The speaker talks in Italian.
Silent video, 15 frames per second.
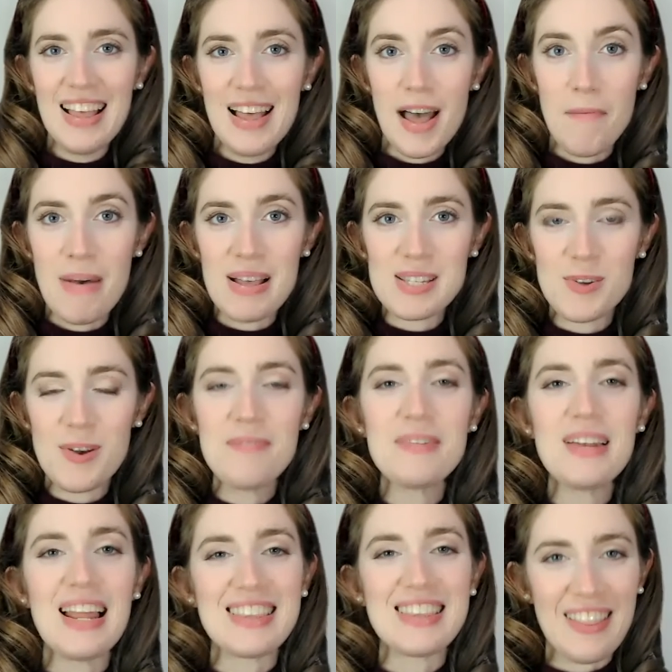A Pasqua
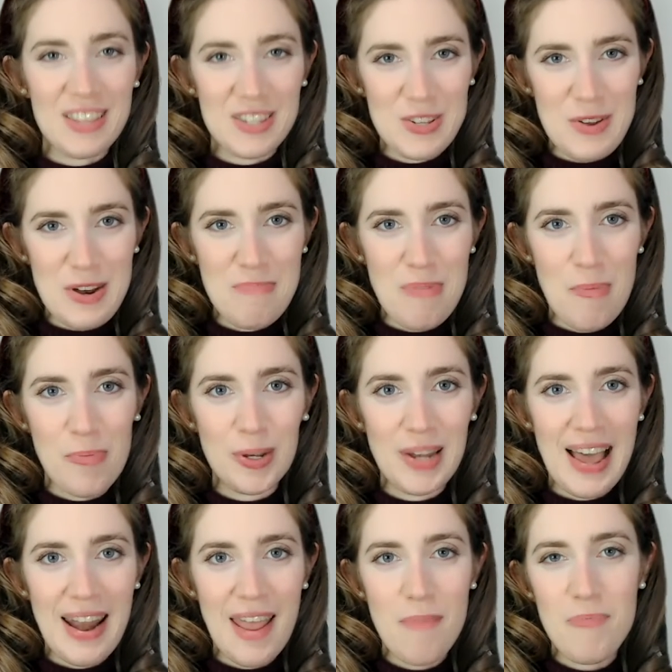la tradizione
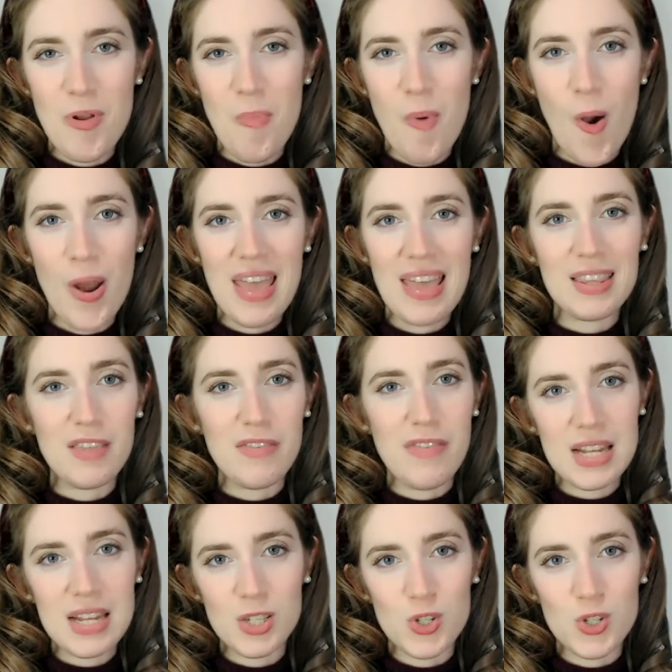popolare propone
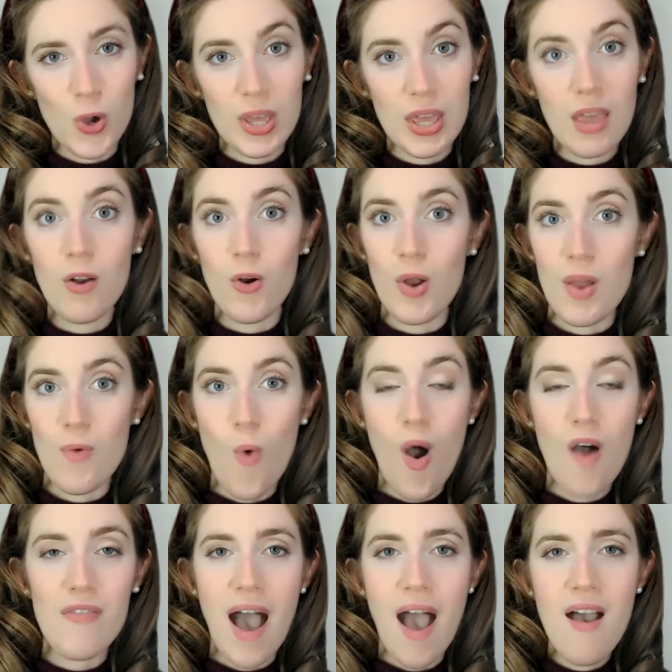diversi giochi con le
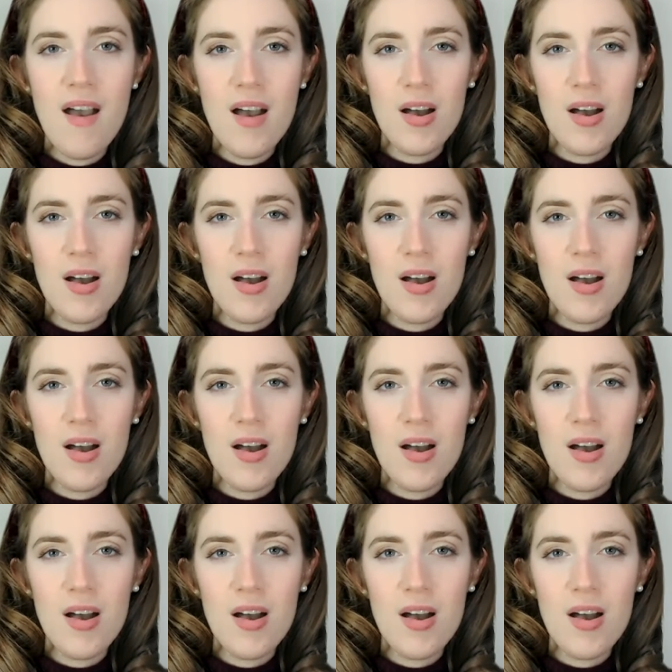uova,